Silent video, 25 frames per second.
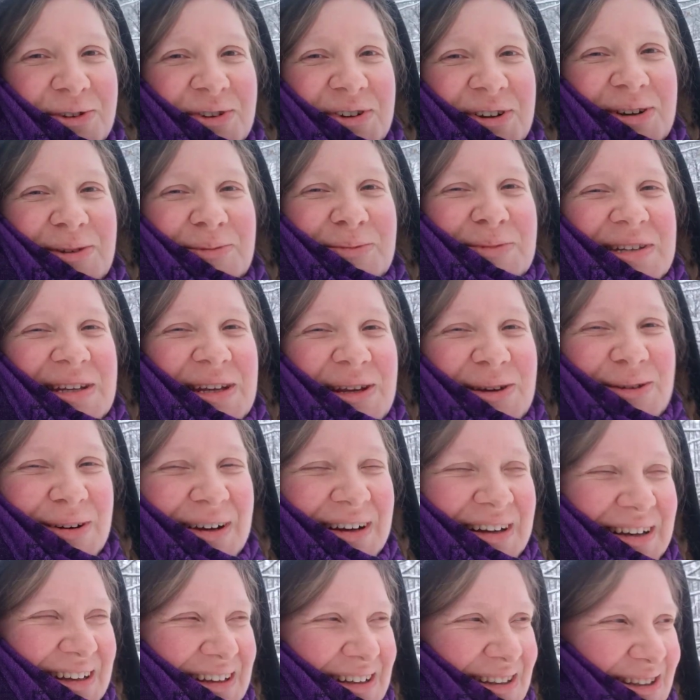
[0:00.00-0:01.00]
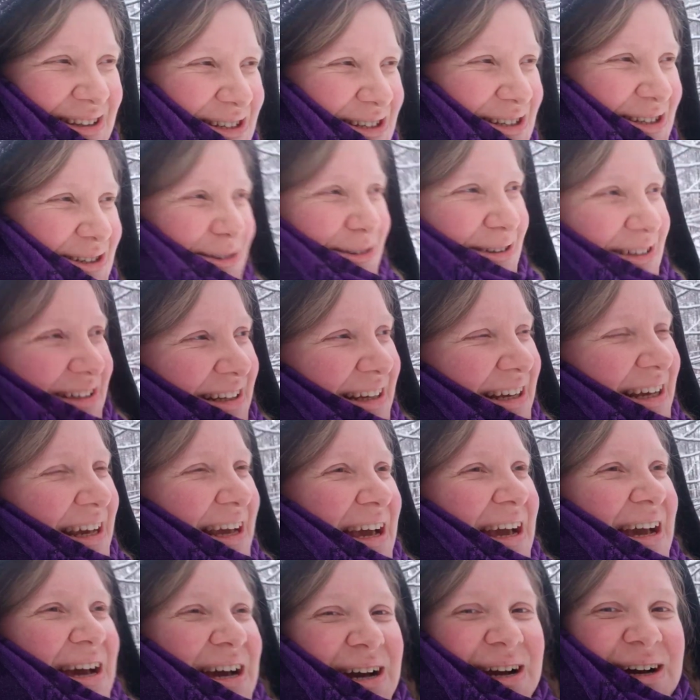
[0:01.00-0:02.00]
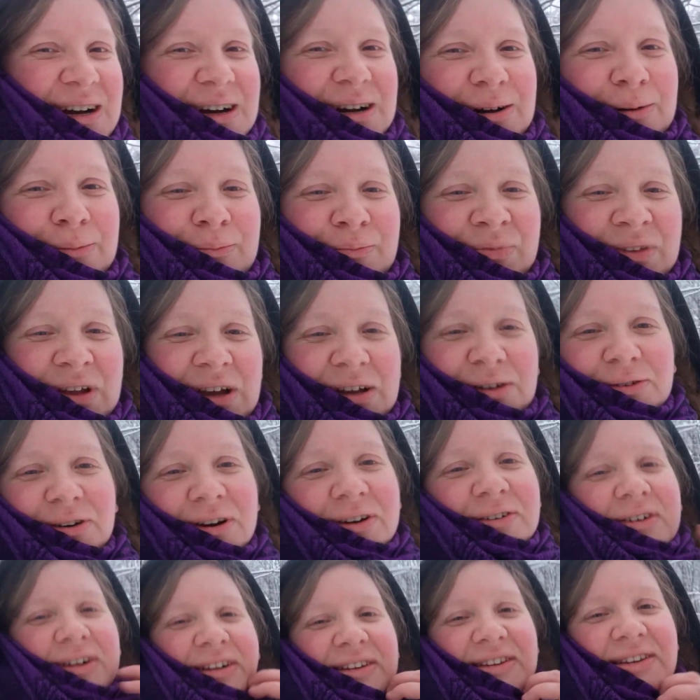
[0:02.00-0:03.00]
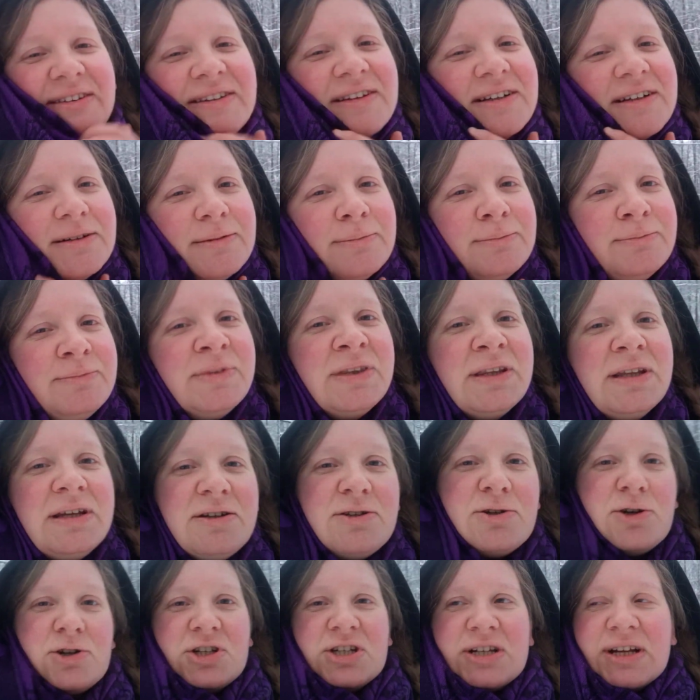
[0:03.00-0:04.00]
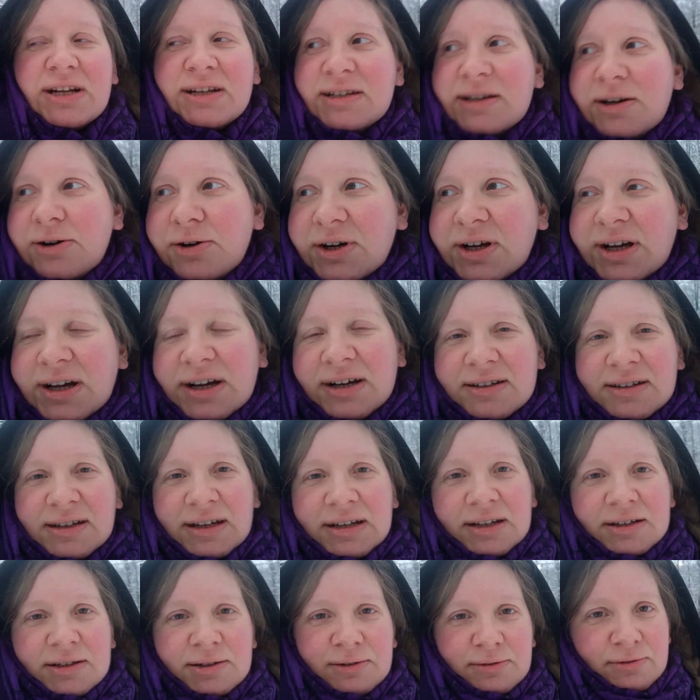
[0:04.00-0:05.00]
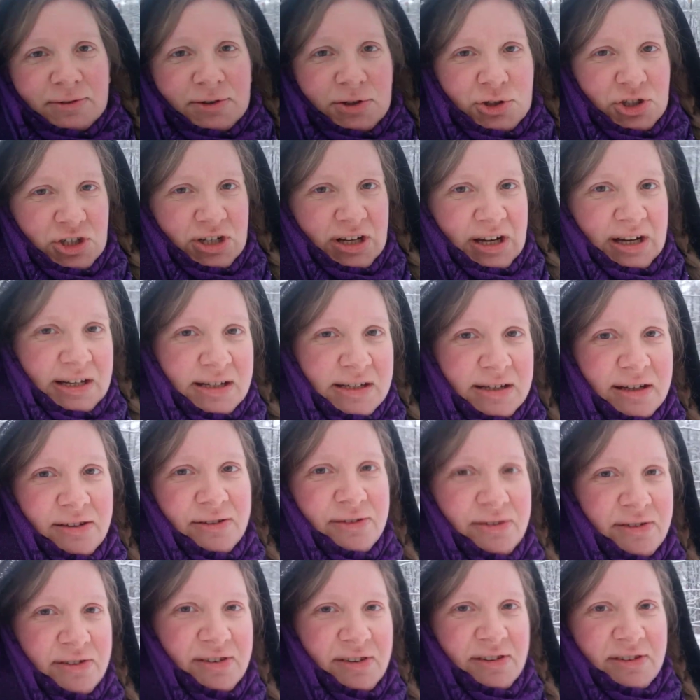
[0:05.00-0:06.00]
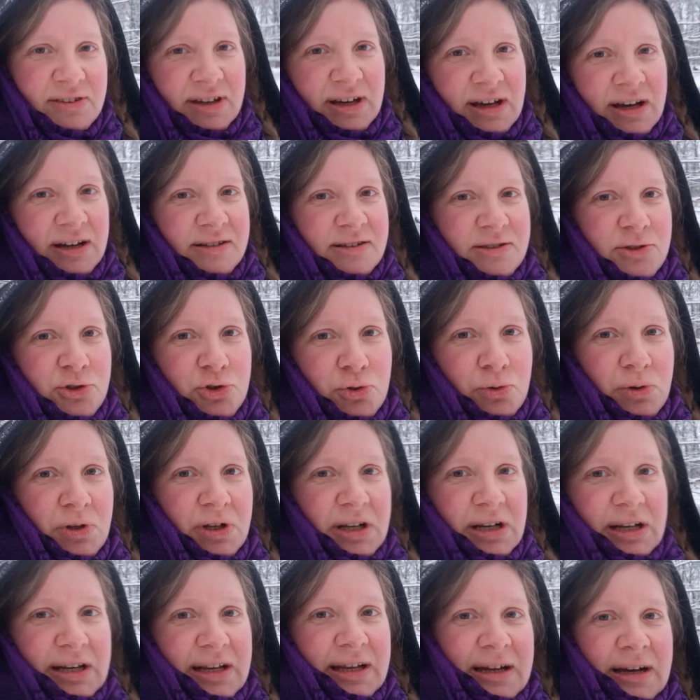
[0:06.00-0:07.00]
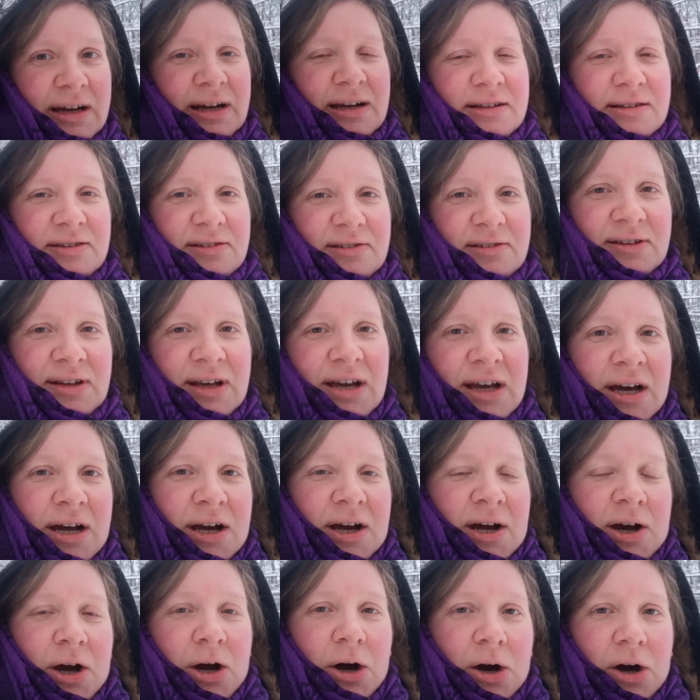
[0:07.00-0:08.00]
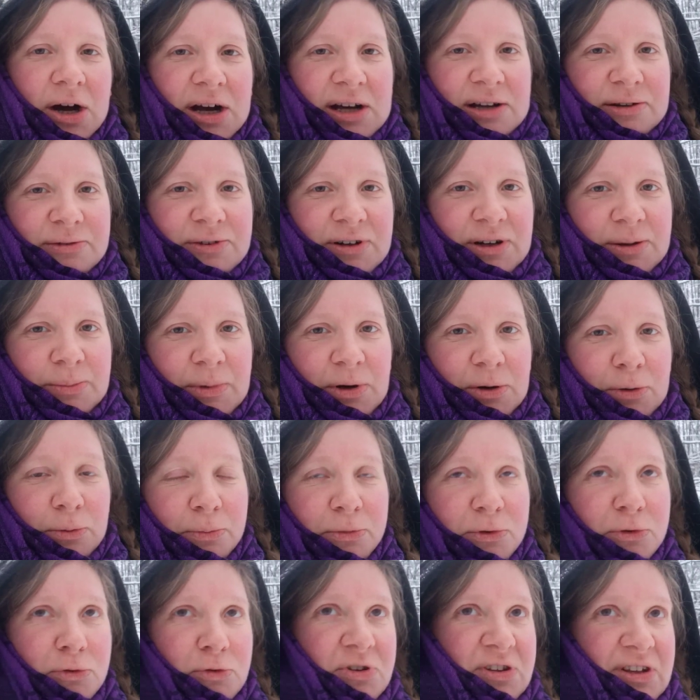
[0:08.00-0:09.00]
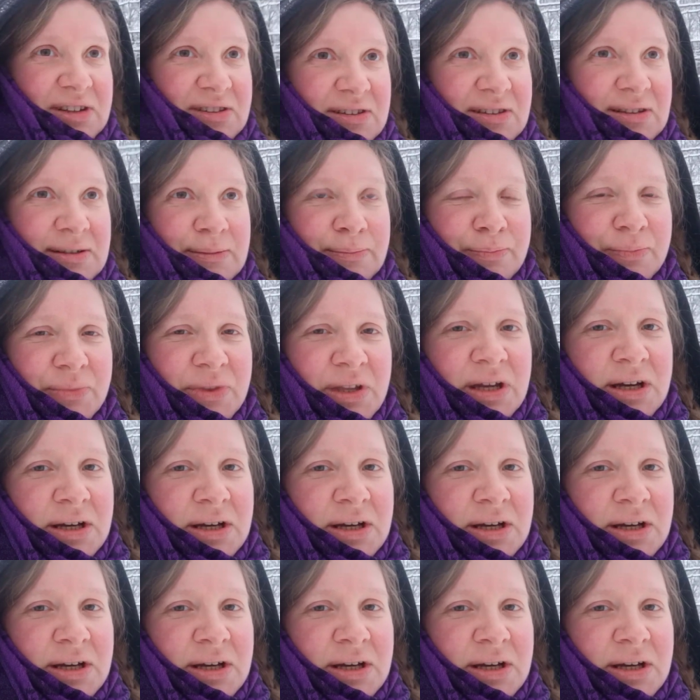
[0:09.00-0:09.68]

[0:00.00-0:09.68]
zu dem Thema ganz schön. Ähm, einfach weil es ähm, in Deutschland ja auch gerade relativ viel schneit. Also es ist gerade eine schöne Gelegenheit, das auch einfach mal umzusetzen,